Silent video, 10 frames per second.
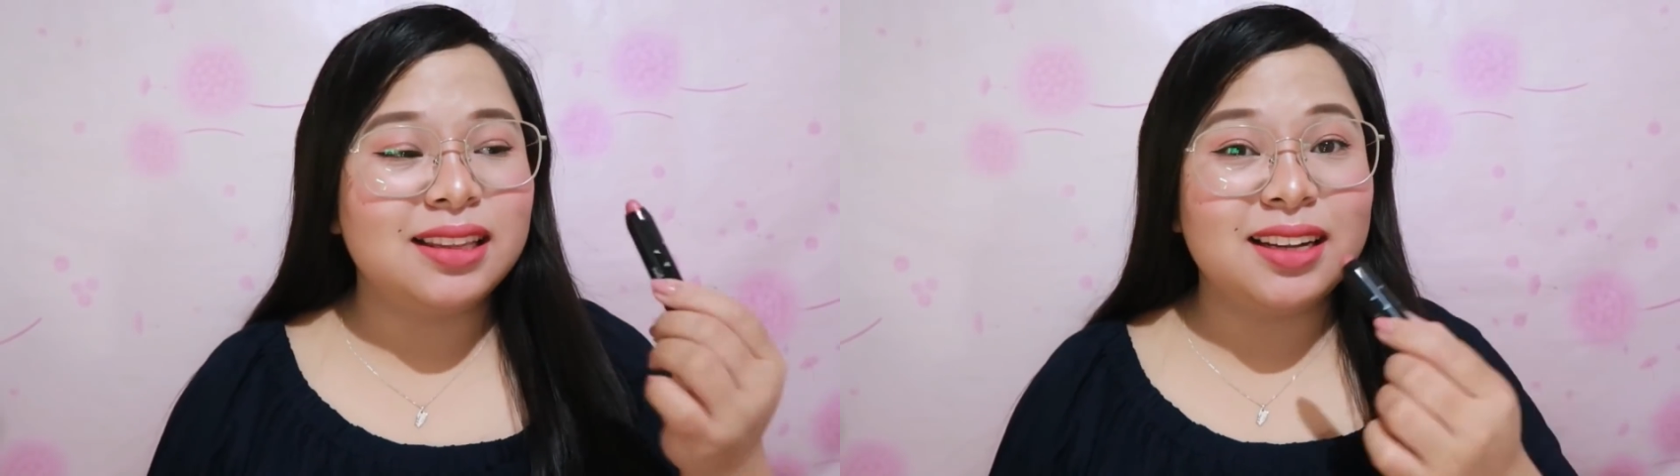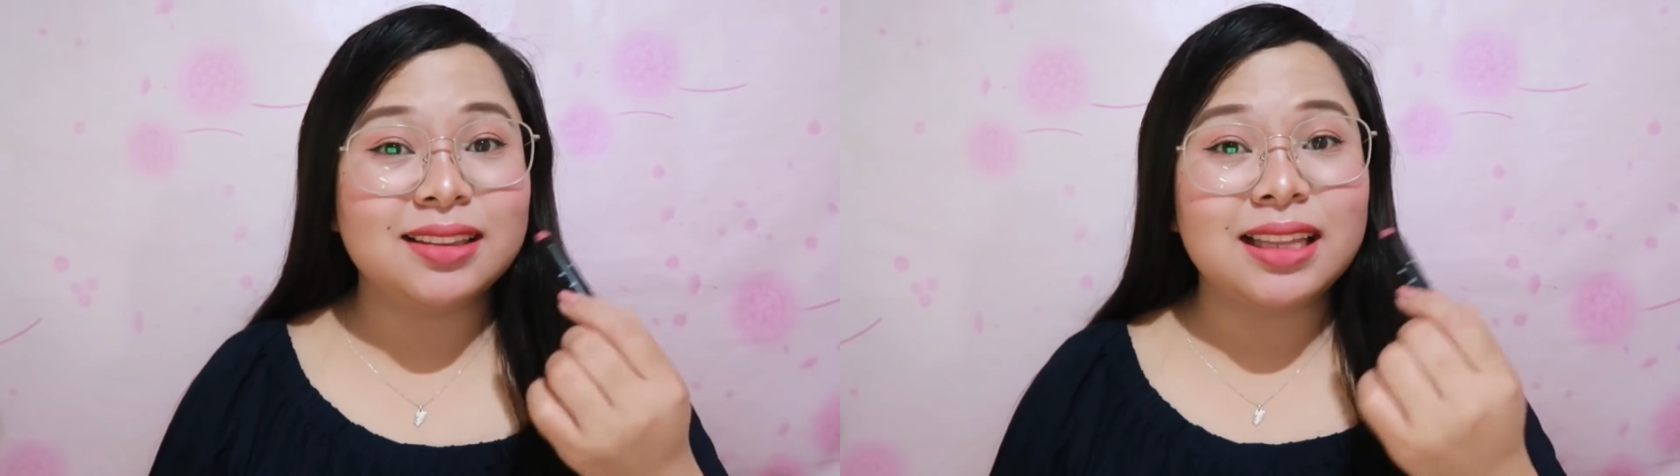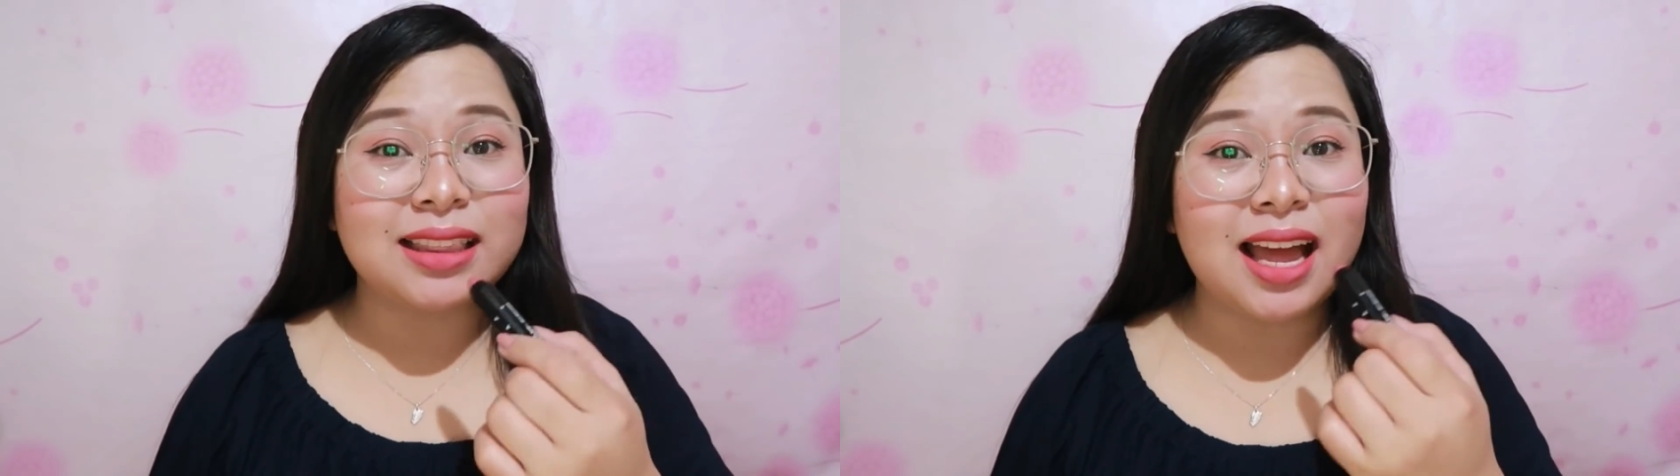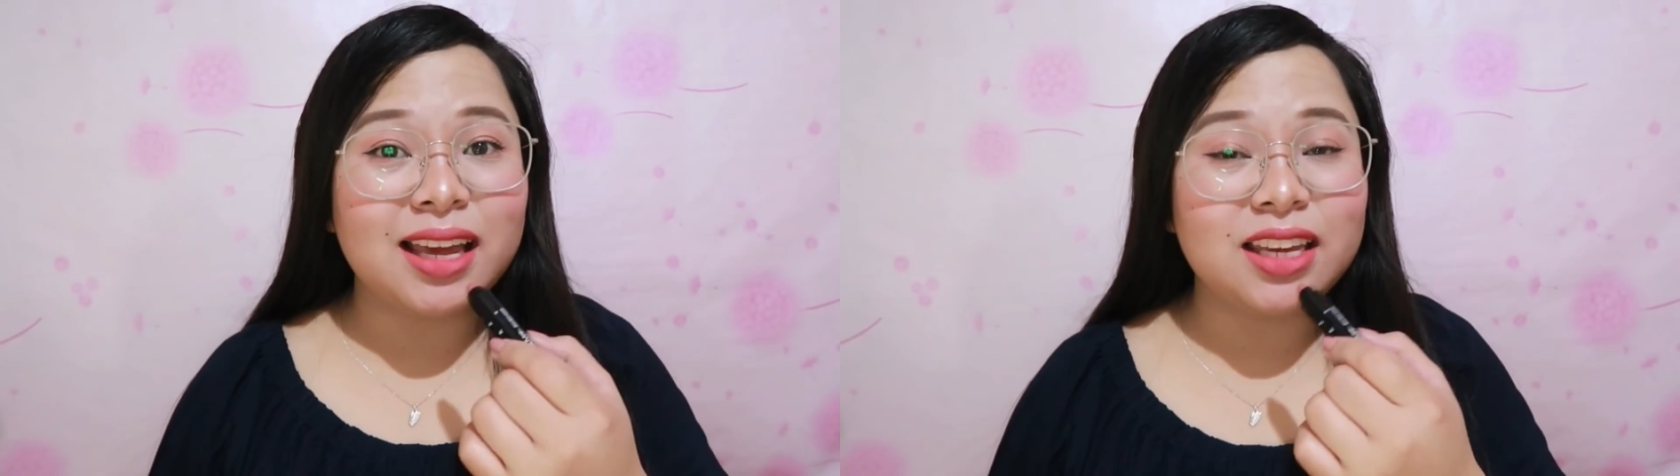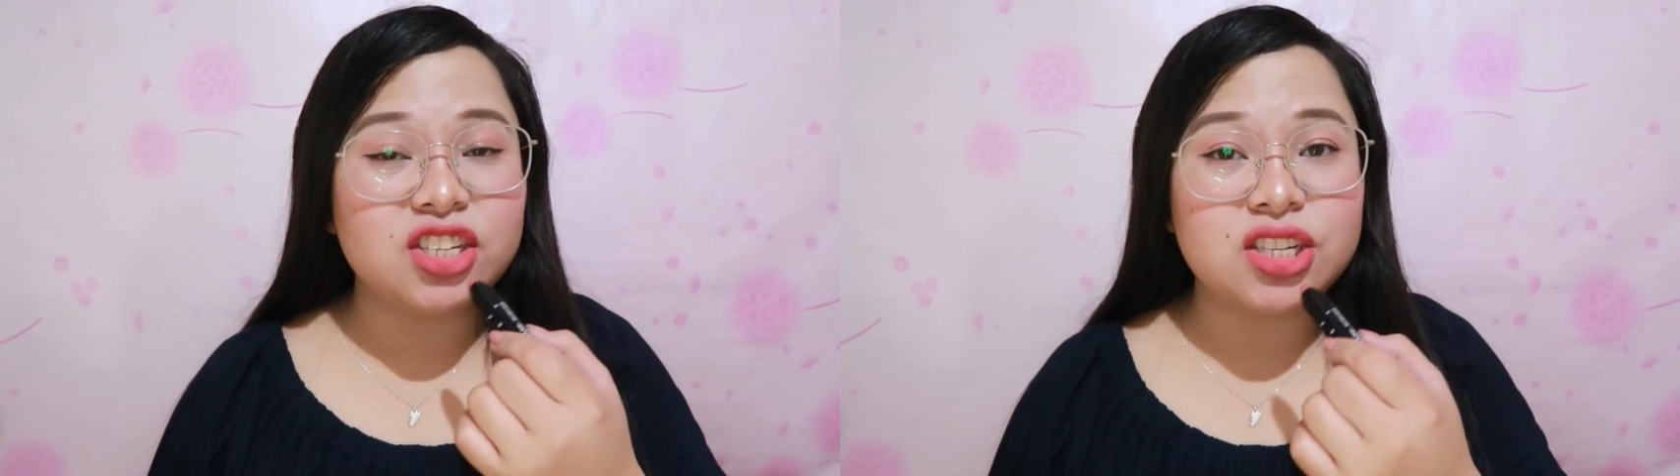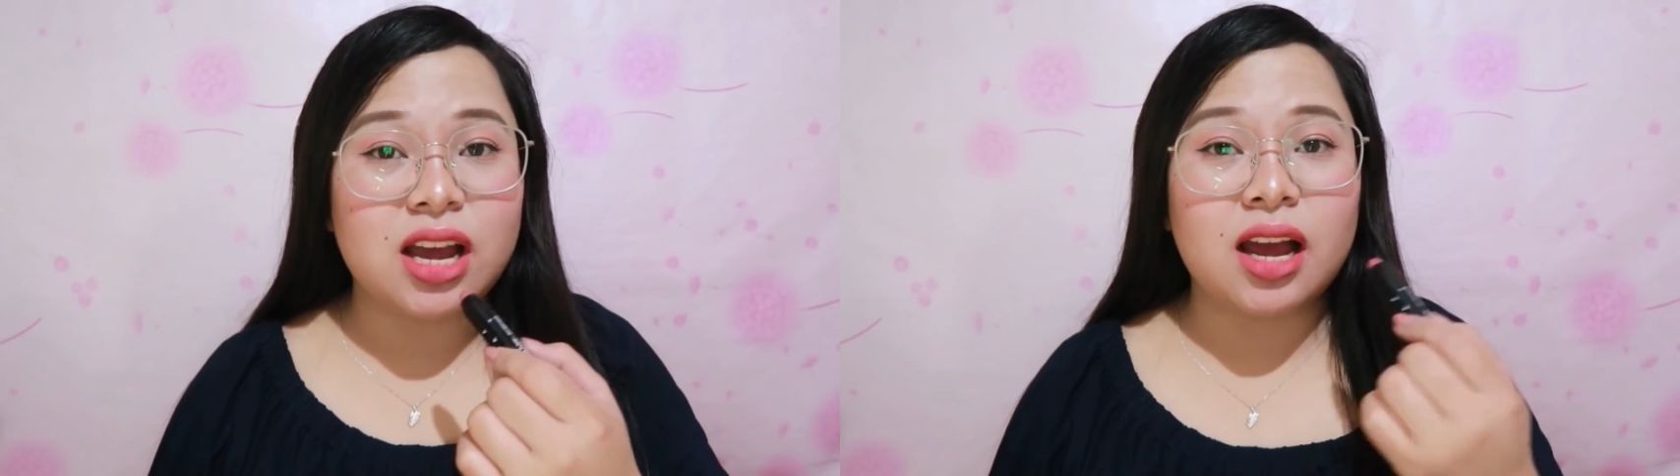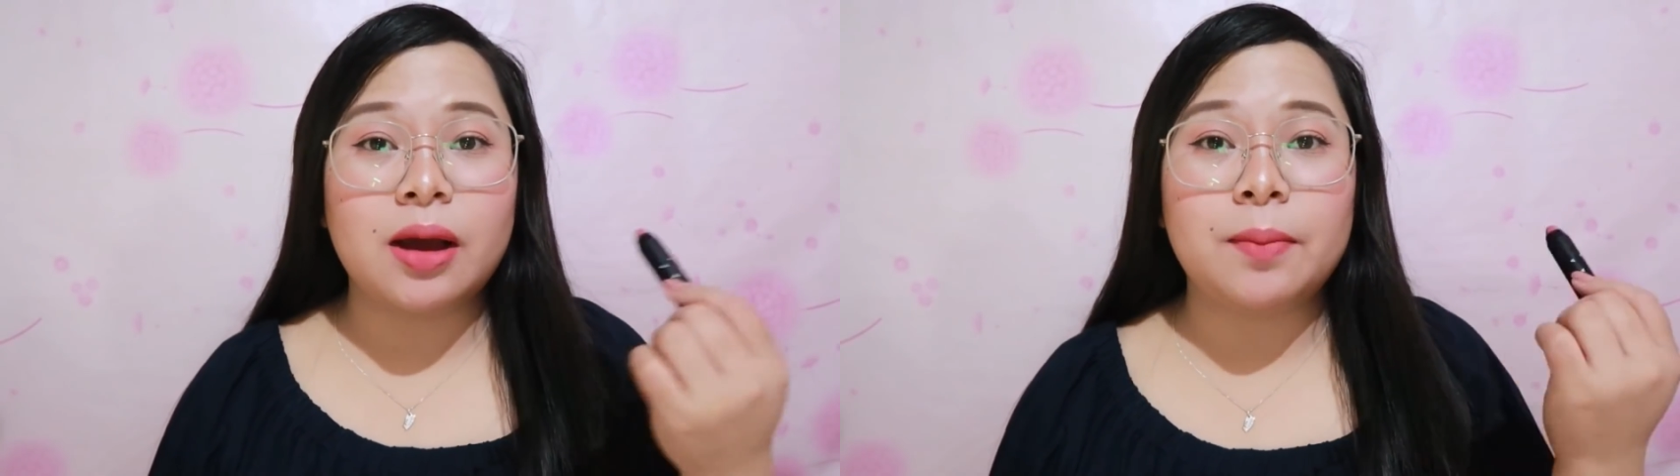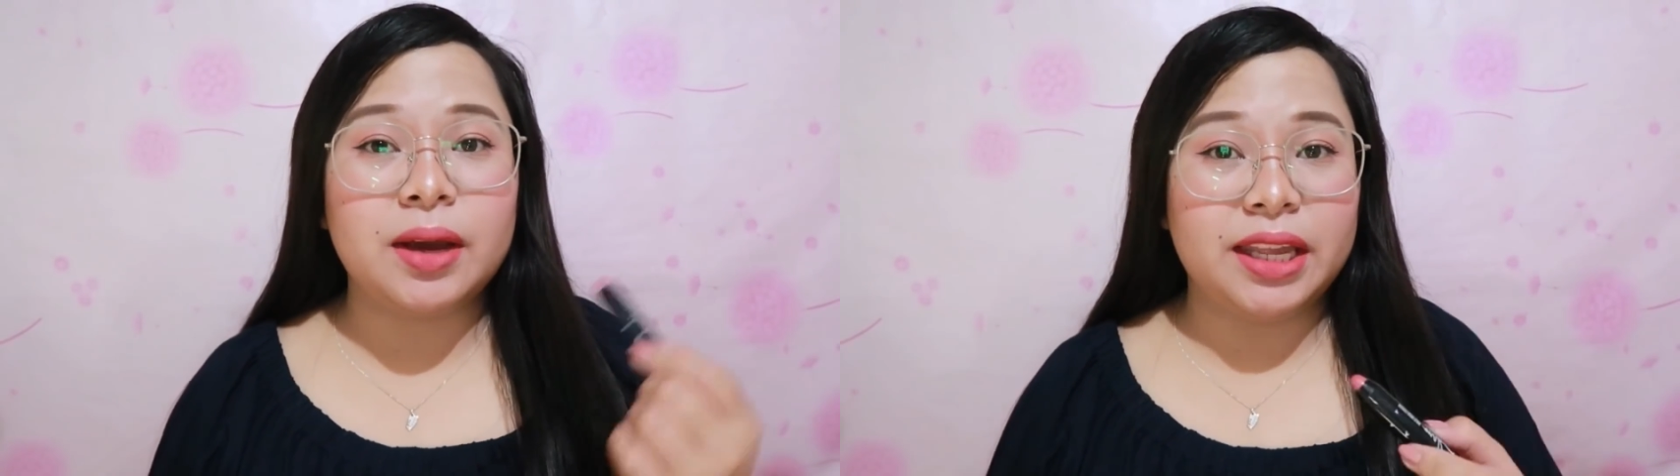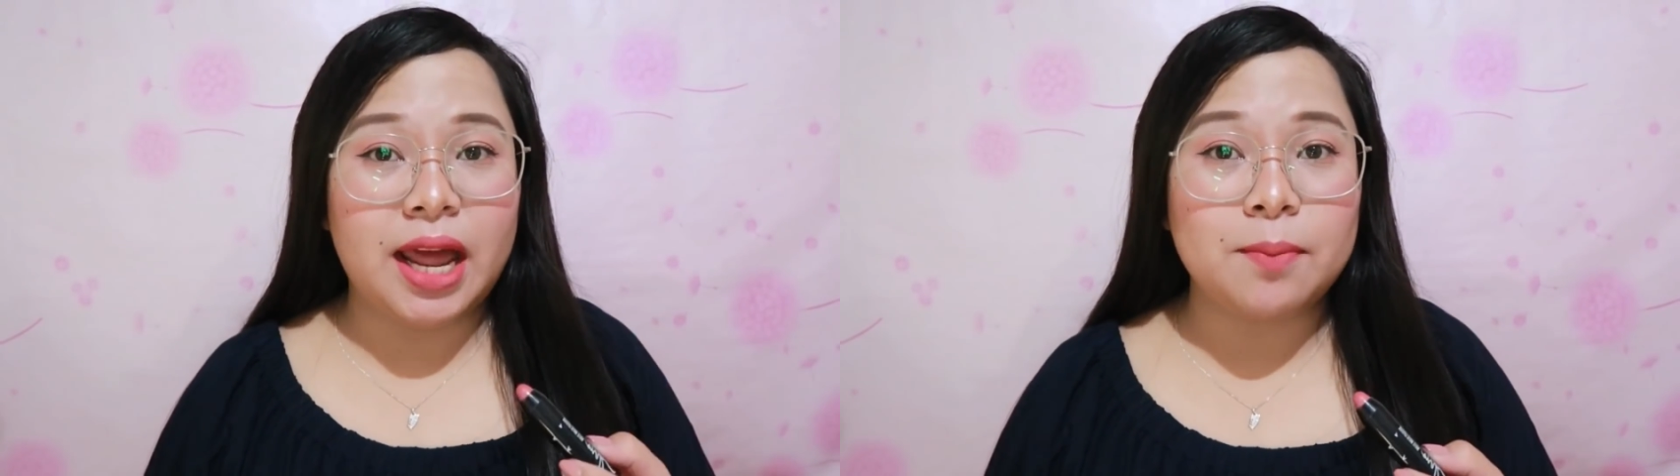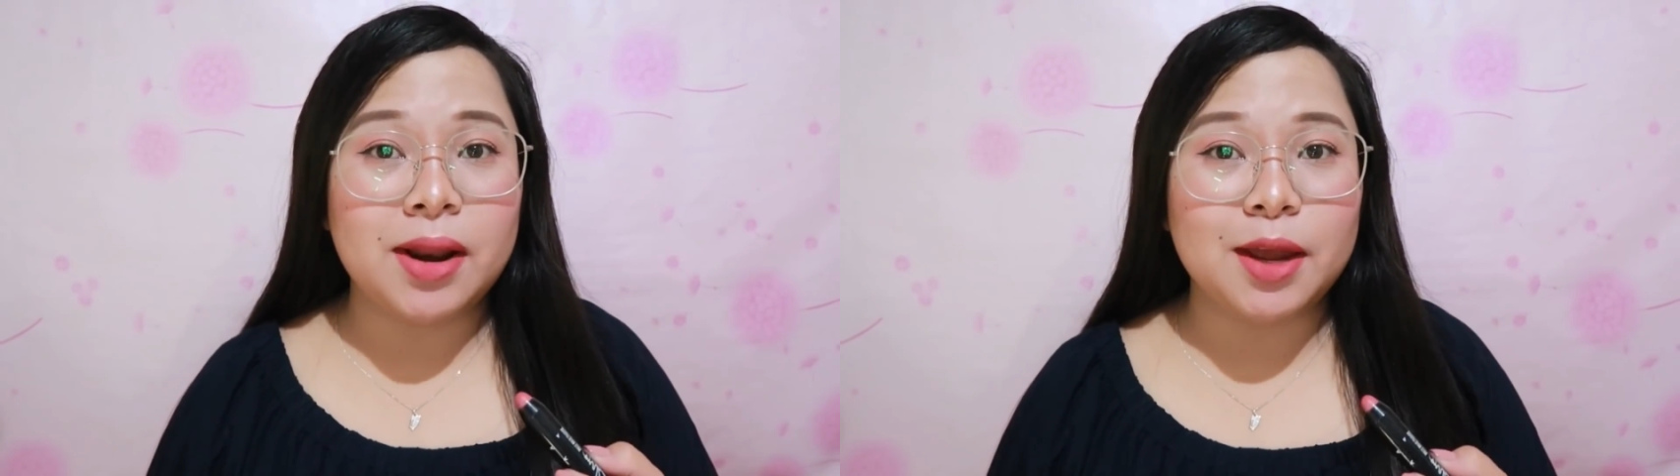nagtataging siya kapag
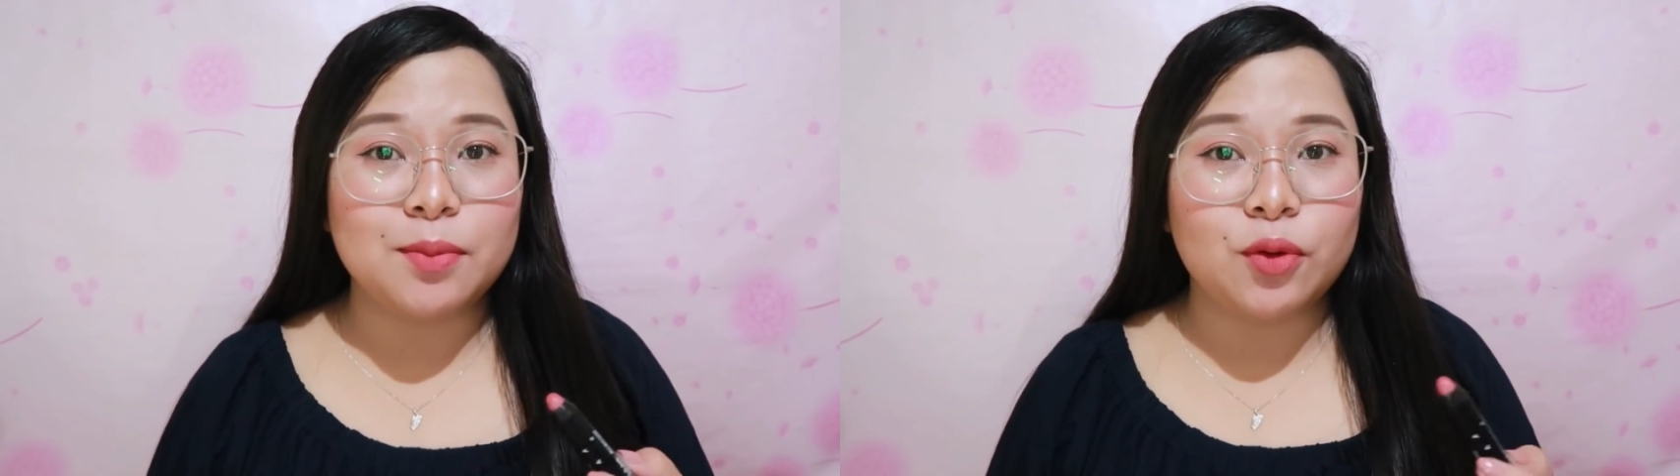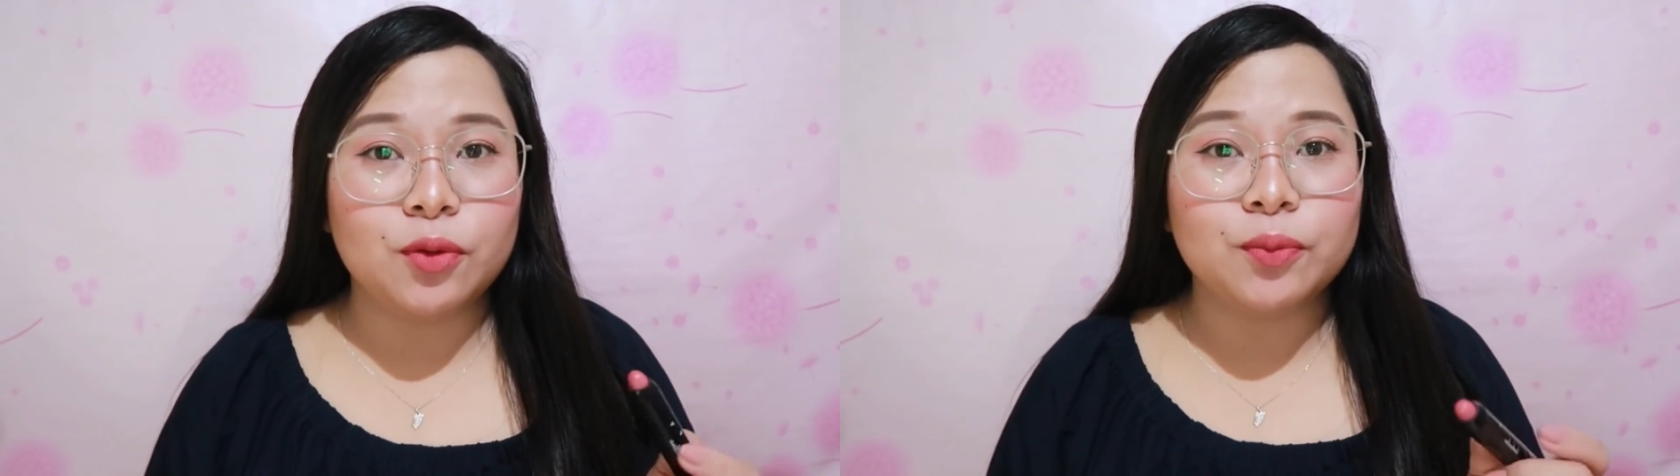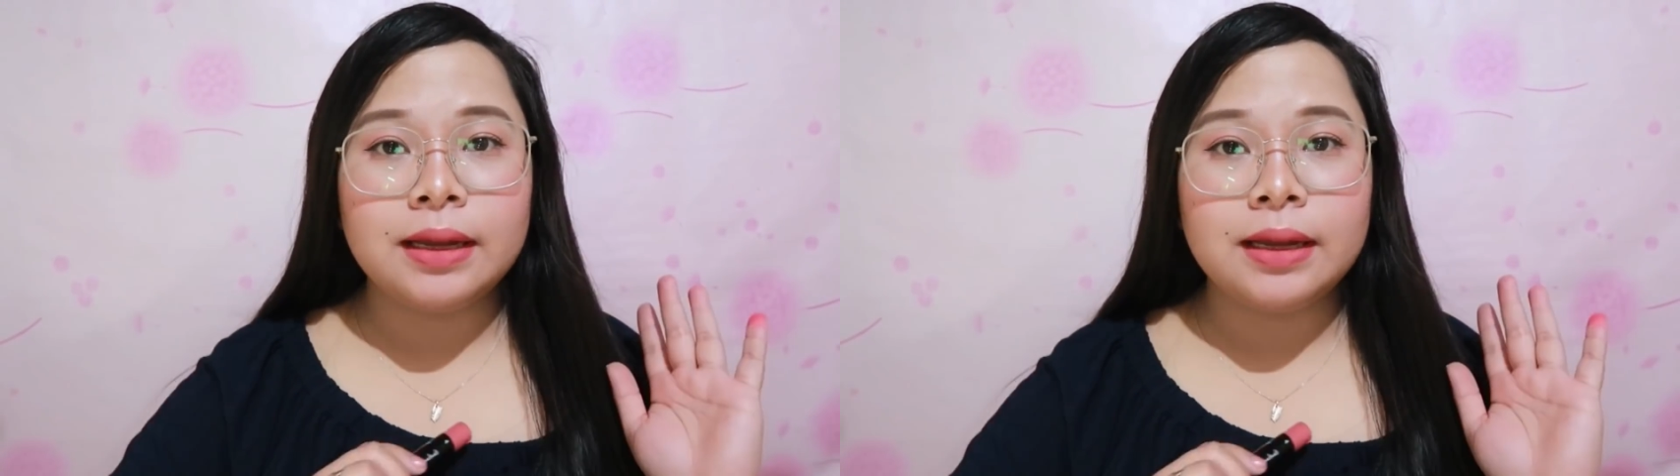ina-apply mo.